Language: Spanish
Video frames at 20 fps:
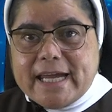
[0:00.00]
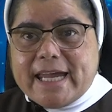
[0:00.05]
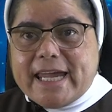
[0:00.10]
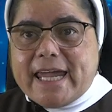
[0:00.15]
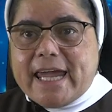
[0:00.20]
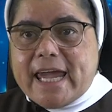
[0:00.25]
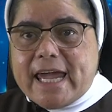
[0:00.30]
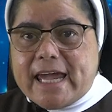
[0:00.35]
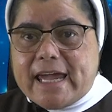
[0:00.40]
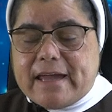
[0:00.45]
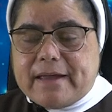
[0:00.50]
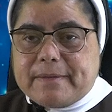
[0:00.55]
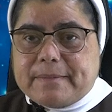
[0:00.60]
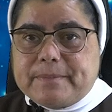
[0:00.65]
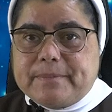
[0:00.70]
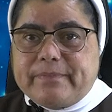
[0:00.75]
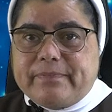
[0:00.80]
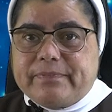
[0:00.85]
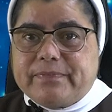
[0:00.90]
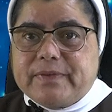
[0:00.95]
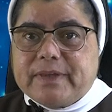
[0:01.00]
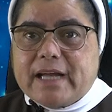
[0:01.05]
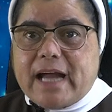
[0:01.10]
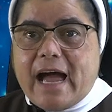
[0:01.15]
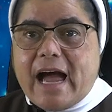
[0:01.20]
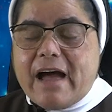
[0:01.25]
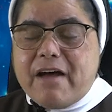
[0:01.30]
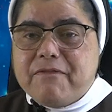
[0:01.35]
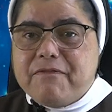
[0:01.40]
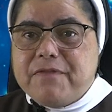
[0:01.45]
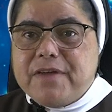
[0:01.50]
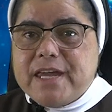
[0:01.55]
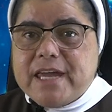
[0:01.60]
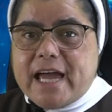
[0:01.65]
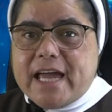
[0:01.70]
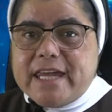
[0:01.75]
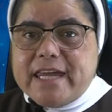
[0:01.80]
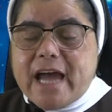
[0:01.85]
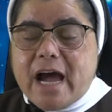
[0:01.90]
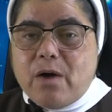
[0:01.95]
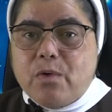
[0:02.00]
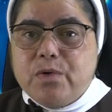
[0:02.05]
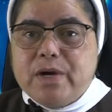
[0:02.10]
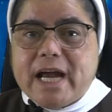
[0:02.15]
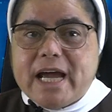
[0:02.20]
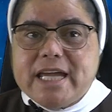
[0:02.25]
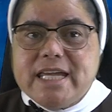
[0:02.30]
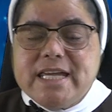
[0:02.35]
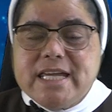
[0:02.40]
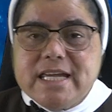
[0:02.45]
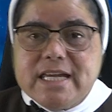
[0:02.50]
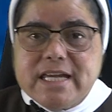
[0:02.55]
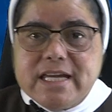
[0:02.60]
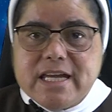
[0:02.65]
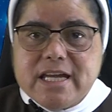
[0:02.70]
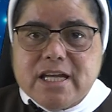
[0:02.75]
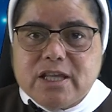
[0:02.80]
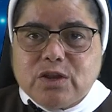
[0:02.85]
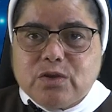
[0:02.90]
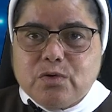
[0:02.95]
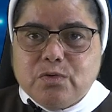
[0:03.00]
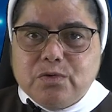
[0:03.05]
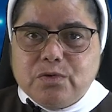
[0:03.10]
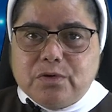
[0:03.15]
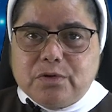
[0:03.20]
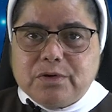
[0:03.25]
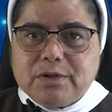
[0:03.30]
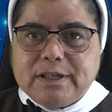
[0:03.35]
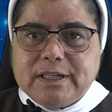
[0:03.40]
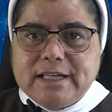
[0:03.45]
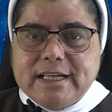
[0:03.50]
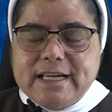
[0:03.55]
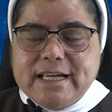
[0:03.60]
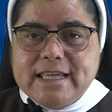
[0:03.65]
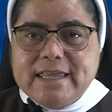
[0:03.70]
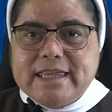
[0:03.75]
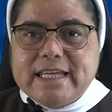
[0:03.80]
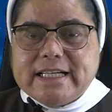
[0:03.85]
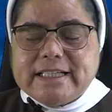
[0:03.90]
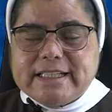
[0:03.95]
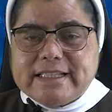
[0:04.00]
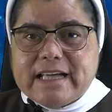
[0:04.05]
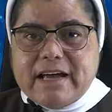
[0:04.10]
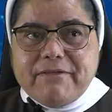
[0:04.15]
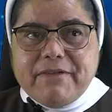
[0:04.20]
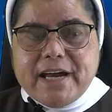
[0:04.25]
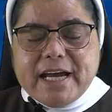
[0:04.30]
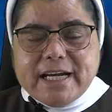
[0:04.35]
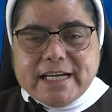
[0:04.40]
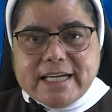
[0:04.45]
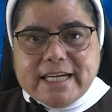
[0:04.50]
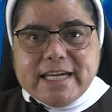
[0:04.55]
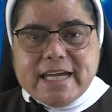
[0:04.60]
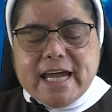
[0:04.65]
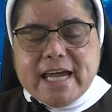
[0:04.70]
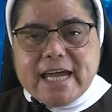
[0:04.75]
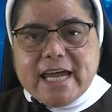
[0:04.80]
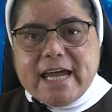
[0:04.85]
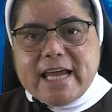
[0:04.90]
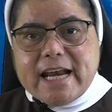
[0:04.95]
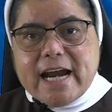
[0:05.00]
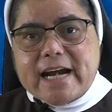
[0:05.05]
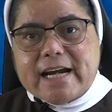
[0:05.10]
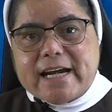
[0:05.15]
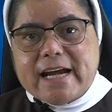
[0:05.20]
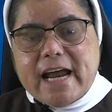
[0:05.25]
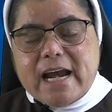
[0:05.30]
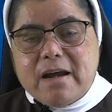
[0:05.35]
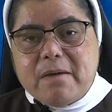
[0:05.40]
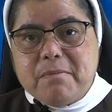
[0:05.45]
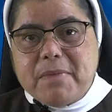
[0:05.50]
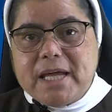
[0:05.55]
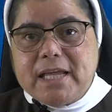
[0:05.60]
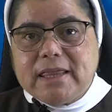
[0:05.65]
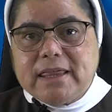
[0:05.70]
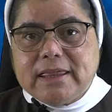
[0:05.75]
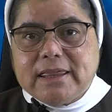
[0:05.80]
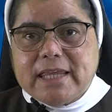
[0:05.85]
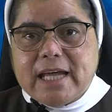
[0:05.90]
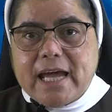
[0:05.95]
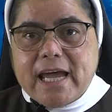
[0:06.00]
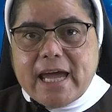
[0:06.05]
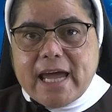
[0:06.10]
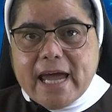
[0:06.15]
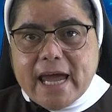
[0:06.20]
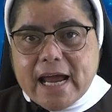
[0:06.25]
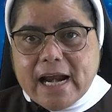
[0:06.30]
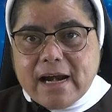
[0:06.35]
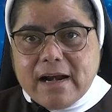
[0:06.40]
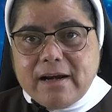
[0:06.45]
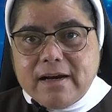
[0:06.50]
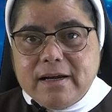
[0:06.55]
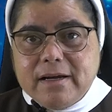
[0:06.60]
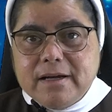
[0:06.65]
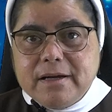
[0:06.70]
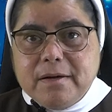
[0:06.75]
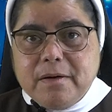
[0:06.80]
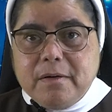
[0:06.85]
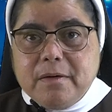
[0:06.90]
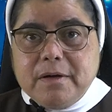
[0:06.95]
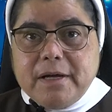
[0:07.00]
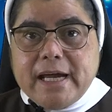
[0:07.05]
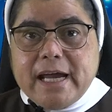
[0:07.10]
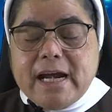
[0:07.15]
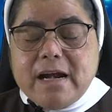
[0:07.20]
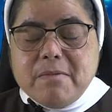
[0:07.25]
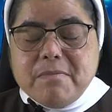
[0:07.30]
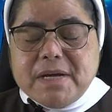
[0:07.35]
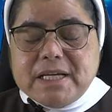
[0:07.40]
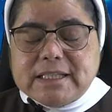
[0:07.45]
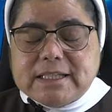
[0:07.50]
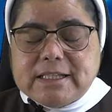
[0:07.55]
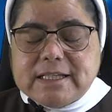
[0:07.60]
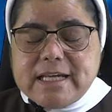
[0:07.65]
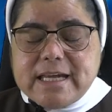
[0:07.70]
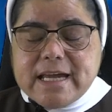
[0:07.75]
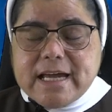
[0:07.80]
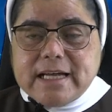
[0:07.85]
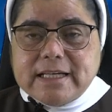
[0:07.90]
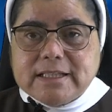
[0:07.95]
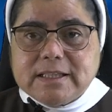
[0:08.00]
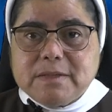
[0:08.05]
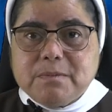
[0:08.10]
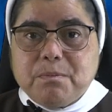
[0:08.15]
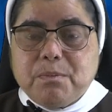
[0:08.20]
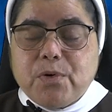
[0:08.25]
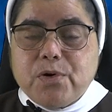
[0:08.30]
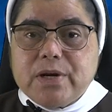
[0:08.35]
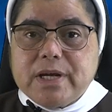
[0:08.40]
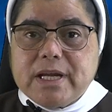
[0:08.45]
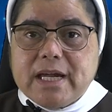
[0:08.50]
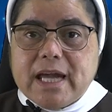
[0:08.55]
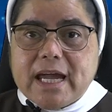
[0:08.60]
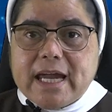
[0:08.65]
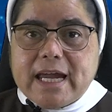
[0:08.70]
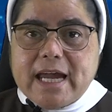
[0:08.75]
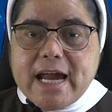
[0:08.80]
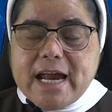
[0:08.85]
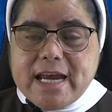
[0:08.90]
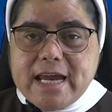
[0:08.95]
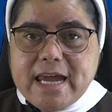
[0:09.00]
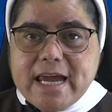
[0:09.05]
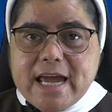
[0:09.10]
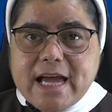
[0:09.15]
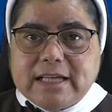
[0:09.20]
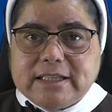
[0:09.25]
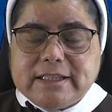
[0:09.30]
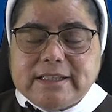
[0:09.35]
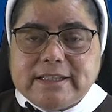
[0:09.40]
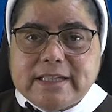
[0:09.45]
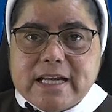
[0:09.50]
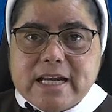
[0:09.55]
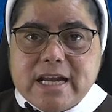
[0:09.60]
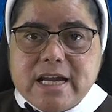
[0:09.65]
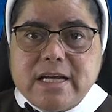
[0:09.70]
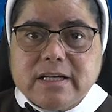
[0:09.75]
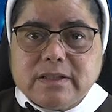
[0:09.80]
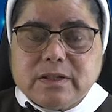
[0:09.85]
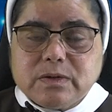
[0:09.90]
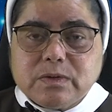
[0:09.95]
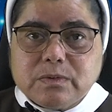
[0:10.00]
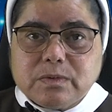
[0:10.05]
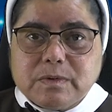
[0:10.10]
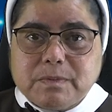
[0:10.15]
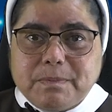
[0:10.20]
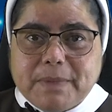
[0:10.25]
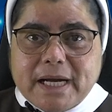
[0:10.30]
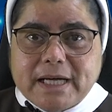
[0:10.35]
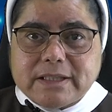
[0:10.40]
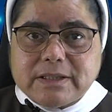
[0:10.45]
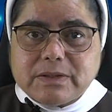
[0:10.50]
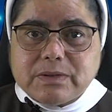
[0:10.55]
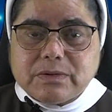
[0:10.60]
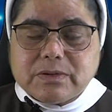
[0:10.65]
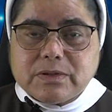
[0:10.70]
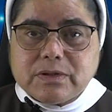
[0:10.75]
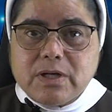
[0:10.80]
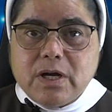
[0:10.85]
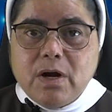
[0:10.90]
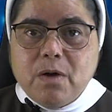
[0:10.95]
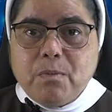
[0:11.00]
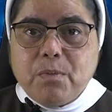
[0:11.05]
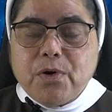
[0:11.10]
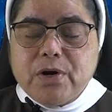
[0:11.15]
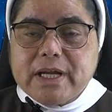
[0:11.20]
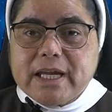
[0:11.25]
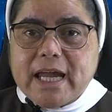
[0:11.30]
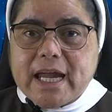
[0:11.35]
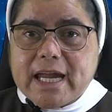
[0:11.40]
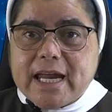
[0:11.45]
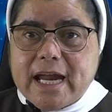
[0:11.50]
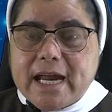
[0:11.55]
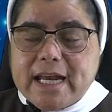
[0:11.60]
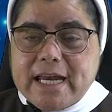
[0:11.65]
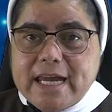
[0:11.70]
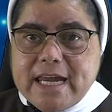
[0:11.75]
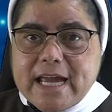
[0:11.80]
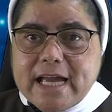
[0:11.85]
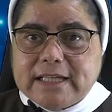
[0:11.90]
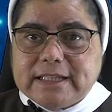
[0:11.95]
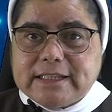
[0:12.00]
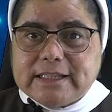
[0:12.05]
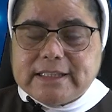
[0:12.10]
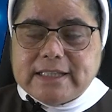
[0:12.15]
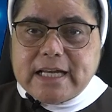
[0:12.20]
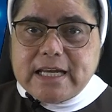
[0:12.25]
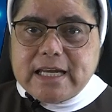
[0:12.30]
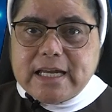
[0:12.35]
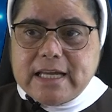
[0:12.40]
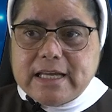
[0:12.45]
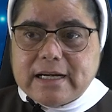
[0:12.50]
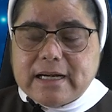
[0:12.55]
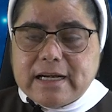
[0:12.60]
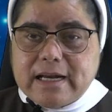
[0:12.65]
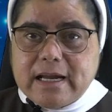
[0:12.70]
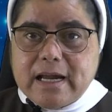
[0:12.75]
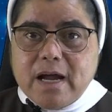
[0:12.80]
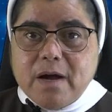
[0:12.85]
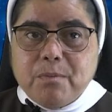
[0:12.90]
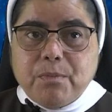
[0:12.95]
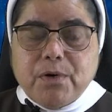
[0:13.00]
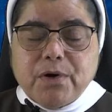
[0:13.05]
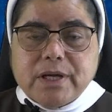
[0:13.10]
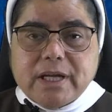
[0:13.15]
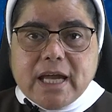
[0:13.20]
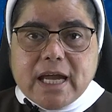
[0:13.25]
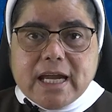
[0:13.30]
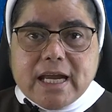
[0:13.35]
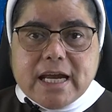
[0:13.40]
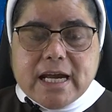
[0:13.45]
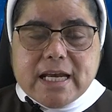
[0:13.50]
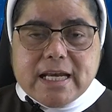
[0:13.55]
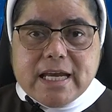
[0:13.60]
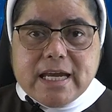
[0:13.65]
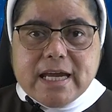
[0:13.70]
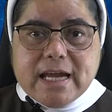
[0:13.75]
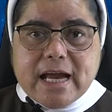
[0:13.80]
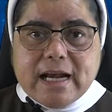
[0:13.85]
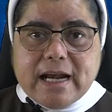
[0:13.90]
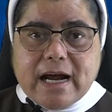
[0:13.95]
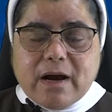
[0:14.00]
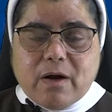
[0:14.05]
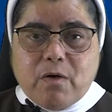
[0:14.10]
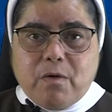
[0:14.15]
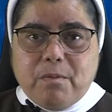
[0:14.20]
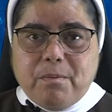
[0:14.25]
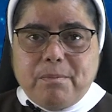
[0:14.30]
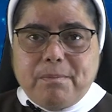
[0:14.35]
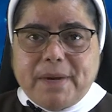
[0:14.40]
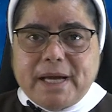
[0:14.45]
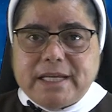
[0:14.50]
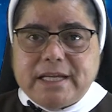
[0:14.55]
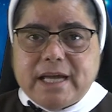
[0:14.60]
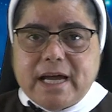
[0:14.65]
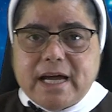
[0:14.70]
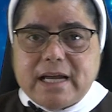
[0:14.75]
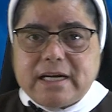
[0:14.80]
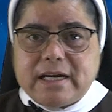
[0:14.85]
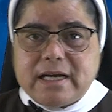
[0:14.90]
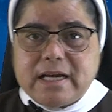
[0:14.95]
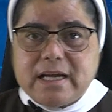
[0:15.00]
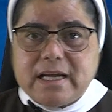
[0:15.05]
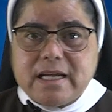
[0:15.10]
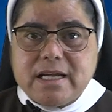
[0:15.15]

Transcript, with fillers: que había ya una inquietud de saber quién era realmente Él, el Mesías, porque querían seguir sus pasos, porque querían seguirle, porque querían acompañarle.